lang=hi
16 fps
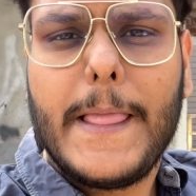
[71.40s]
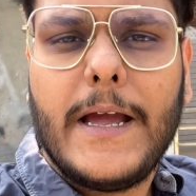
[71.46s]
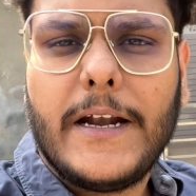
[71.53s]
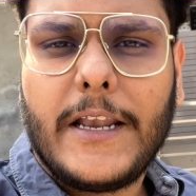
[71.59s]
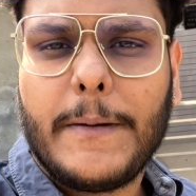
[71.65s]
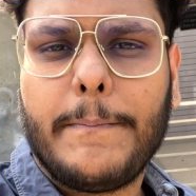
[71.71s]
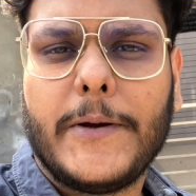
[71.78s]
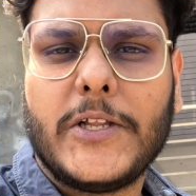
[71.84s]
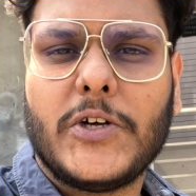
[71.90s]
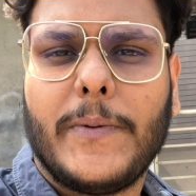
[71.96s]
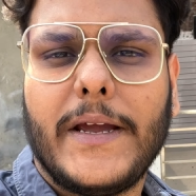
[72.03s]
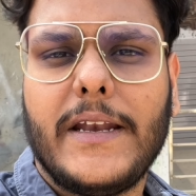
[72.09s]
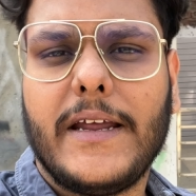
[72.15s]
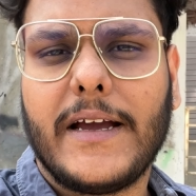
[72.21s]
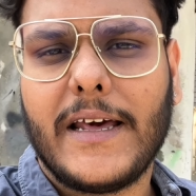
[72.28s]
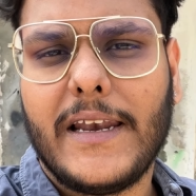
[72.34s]
ट्रिप पे तो भाई
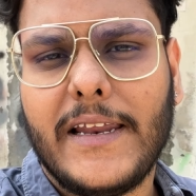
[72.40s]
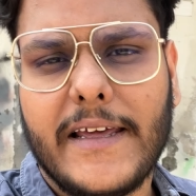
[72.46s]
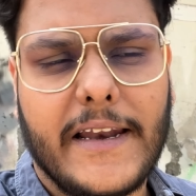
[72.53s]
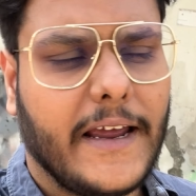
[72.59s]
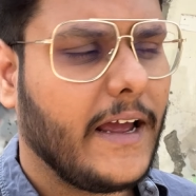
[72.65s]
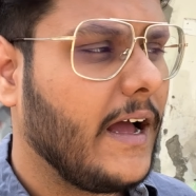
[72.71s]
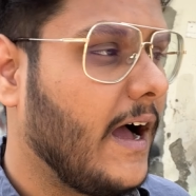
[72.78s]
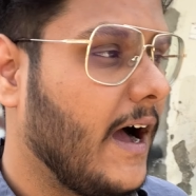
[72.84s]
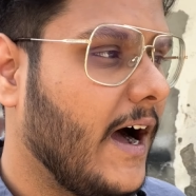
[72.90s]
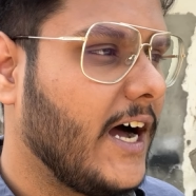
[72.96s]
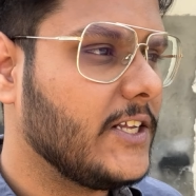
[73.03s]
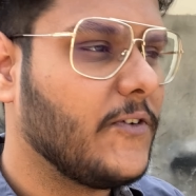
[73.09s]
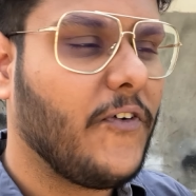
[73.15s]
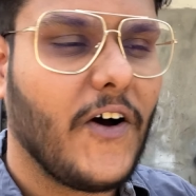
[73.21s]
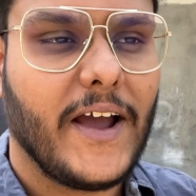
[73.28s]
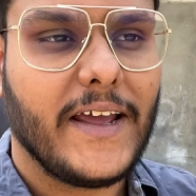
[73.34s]
निकल ही रहे हैं आज
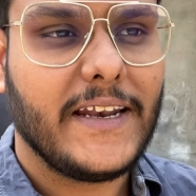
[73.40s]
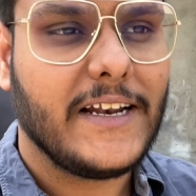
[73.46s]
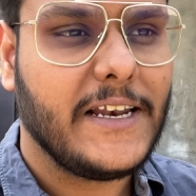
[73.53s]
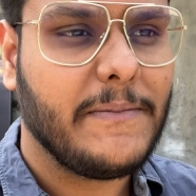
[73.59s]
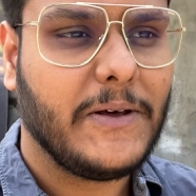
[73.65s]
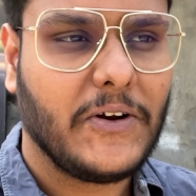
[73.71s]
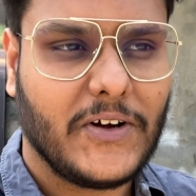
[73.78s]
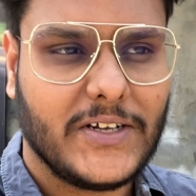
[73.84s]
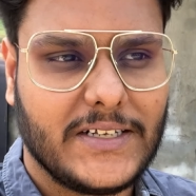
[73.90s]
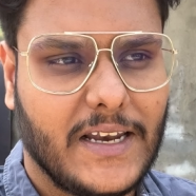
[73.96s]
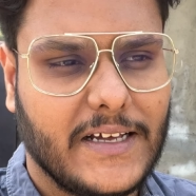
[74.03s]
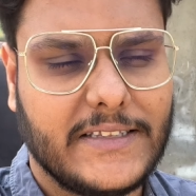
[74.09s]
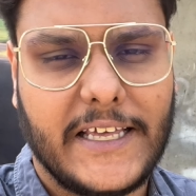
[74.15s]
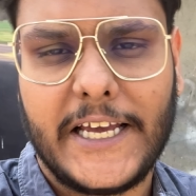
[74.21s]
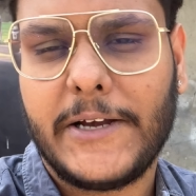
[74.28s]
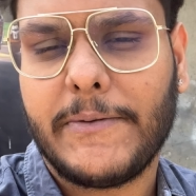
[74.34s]
फाइनली मेरे को ऐसा
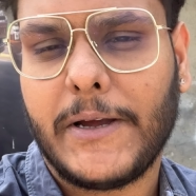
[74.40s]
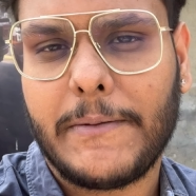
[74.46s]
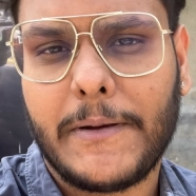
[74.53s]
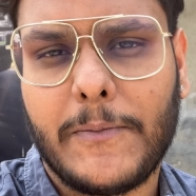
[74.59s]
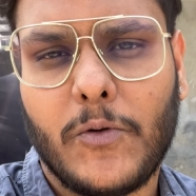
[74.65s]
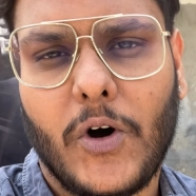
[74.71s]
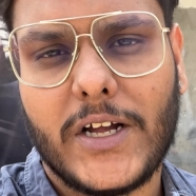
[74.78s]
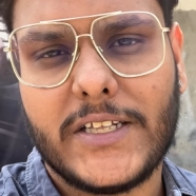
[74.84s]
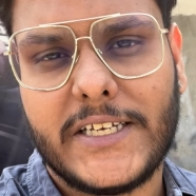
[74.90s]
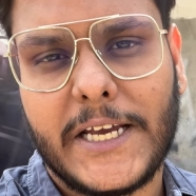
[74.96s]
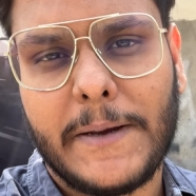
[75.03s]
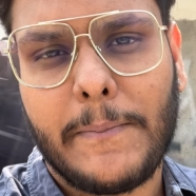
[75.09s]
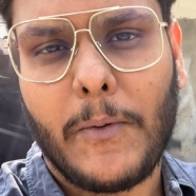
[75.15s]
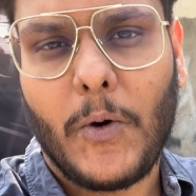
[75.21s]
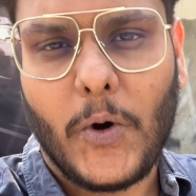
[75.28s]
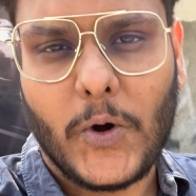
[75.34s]
लगता है कि भाई मैं बुआ जी के
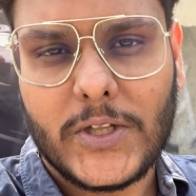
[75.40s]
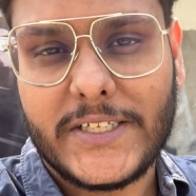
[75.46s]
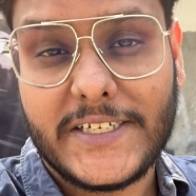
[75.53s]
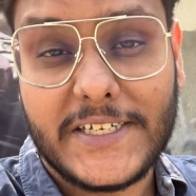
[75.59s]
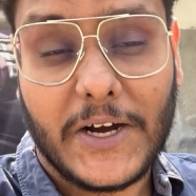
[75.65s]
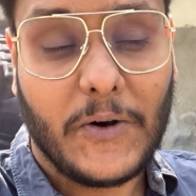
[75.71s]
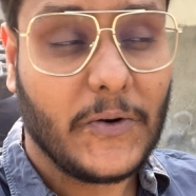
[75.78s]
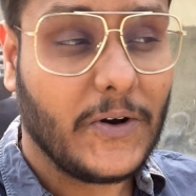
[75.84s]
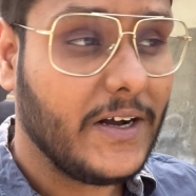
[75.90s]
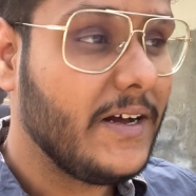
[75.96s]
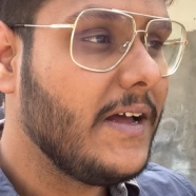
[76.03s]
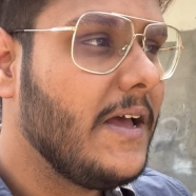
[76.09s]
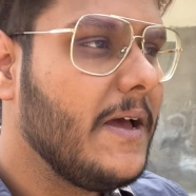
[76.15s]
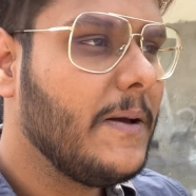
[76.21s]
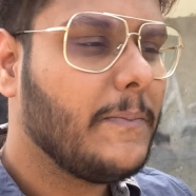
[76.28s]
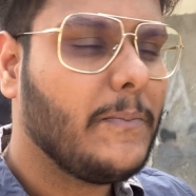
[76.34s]
पहुंच ही जाऊंगा
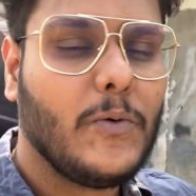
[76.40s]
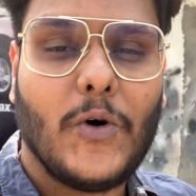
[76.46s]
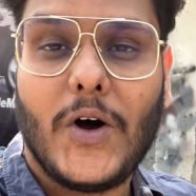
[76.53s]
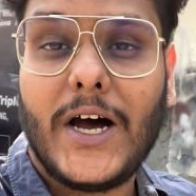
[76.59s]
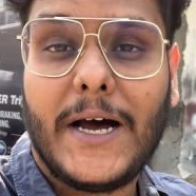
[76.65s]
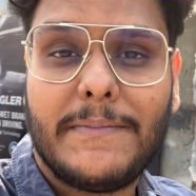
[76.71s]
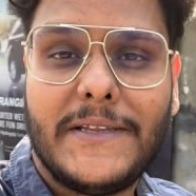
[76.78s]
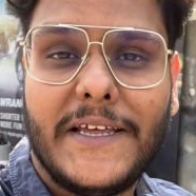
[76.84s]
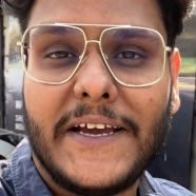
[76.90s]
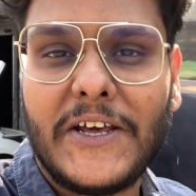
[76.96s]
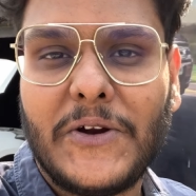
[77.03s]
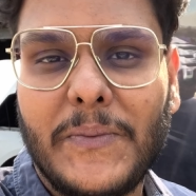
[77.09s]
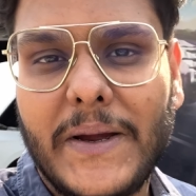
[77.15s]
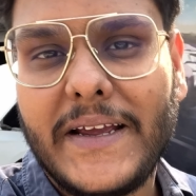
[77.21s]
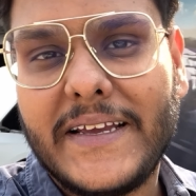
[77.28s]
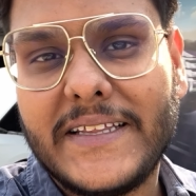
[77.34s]
बुआ आप देख रहे हो
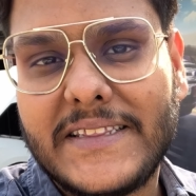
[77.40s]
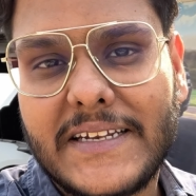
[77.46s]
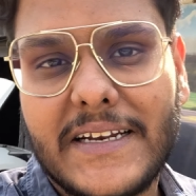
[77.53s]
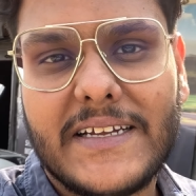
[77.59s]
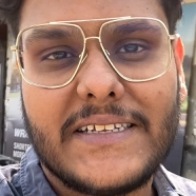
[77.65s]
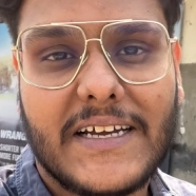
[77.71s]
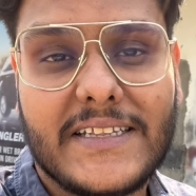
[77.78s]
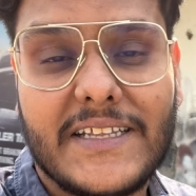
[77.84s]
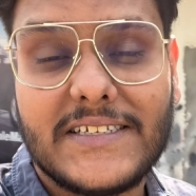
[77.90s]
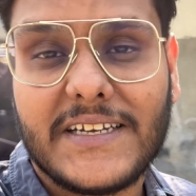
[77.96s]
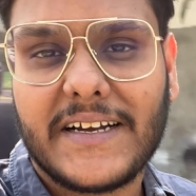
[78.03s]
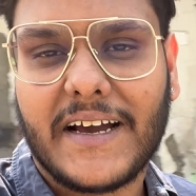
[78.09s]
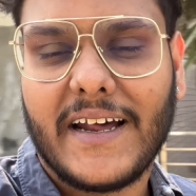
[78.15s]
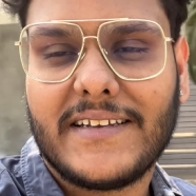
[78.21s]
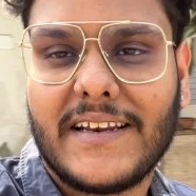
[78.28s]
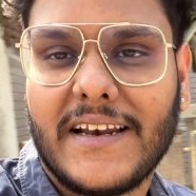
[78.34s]
भाई कितना ज़्यादा
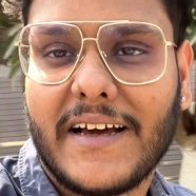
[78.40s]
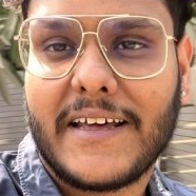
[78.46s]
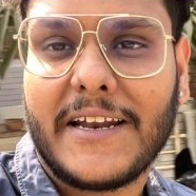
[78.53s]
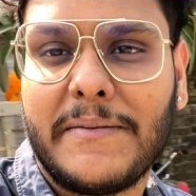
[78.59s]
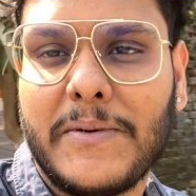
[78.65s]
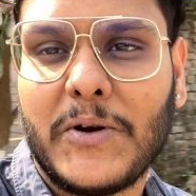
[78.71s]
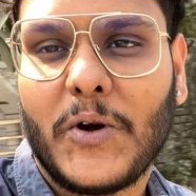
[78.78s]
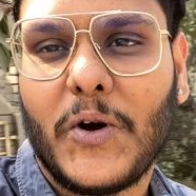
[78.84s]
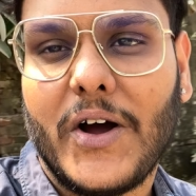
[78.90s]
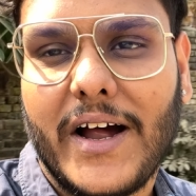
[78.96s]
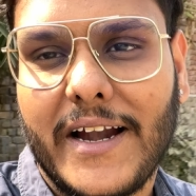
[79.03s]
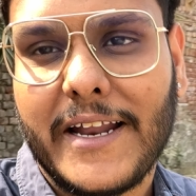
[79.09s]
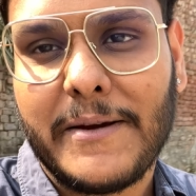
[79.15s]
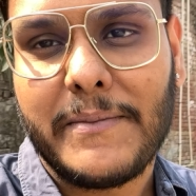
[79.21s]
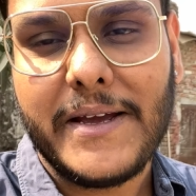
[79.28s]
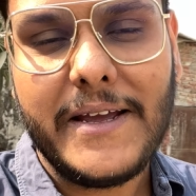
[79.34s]
संघर्ष लग रहा है मेरे को
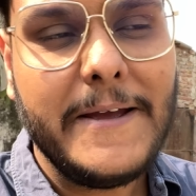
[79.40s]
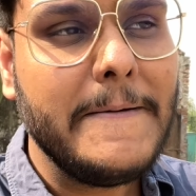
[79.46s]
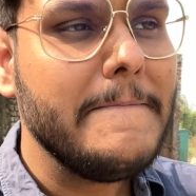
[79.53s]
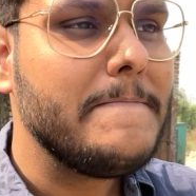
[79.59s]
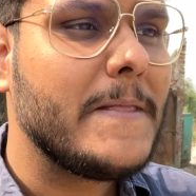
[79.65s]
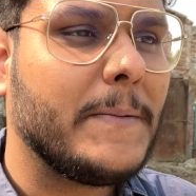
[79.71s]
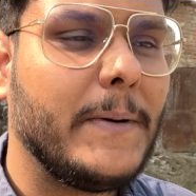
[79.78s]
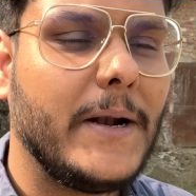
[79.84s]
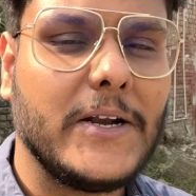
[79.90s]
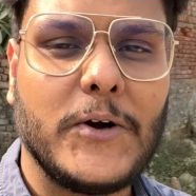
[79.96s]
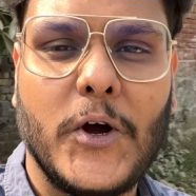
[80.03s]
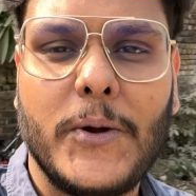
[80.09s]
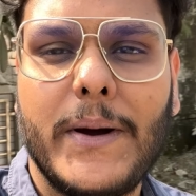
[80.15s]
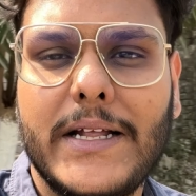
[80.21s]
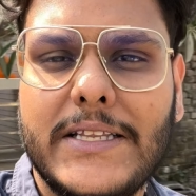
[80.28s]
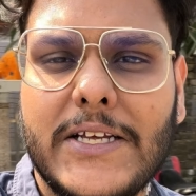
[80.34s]
आने में बट कोई
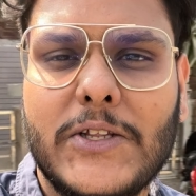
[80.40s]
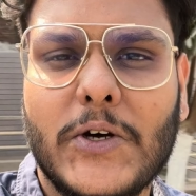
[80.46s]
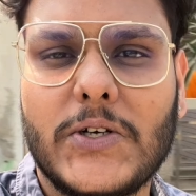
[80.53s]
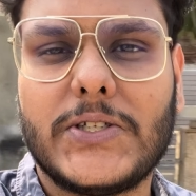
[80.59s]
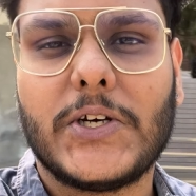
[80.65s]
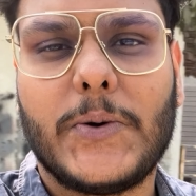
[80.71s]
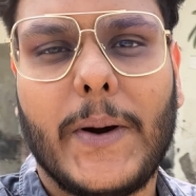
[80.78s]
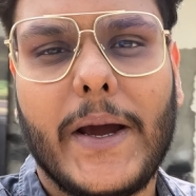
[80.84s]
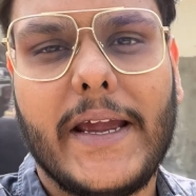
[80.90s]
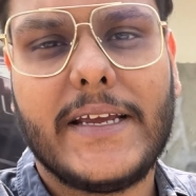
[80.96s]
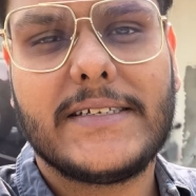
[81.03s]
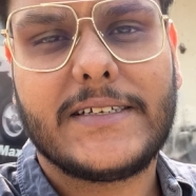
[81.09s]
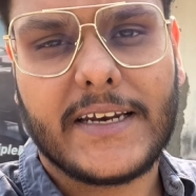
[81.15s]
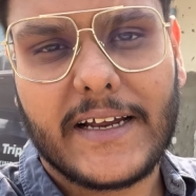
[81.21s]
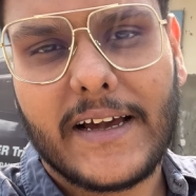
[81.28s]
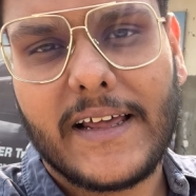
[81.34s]
बात नहीं दोस्तों भाई
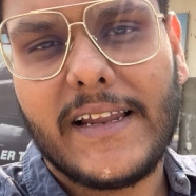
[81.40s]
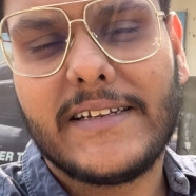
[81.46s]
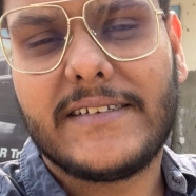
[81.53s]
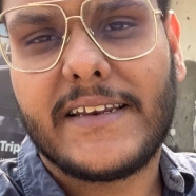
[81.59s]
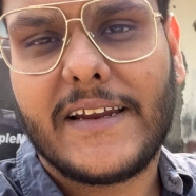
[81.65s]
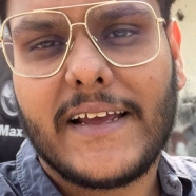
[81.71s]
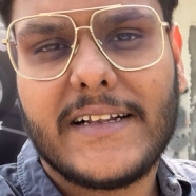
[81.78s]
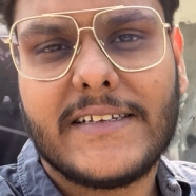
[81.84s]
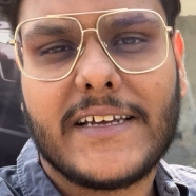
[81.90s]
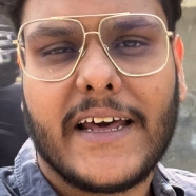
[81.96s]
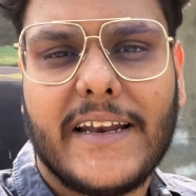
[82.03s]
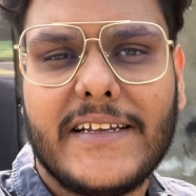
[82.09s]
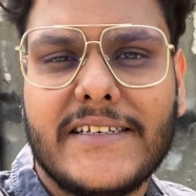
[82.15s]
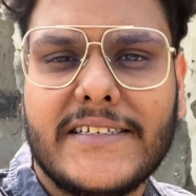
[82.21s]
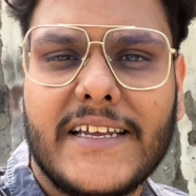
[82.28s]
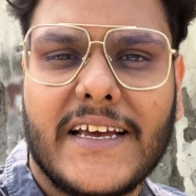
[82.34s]
स्ट्रगल इज रियल सारी
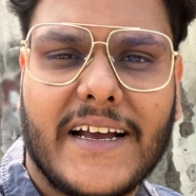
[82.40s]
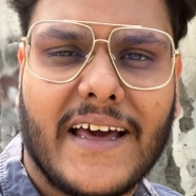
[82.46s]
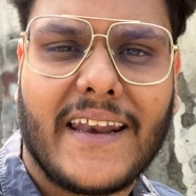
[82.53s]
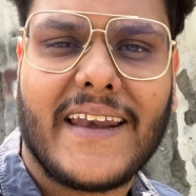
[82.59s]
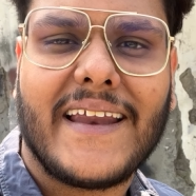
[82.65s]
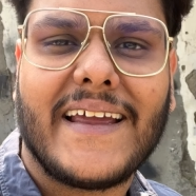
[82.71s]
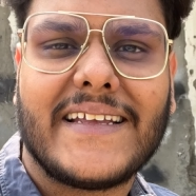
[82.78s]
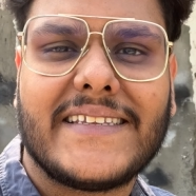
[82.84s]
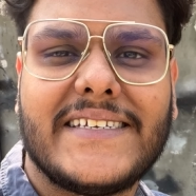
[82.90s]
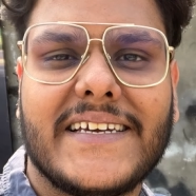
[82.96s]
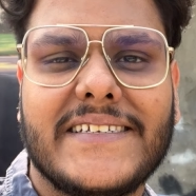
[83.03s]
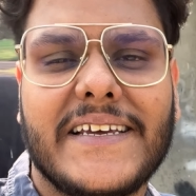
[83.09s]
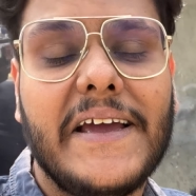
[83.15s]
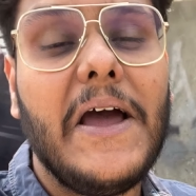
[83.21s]
चीज़ें कर रहे हैं अच्छे से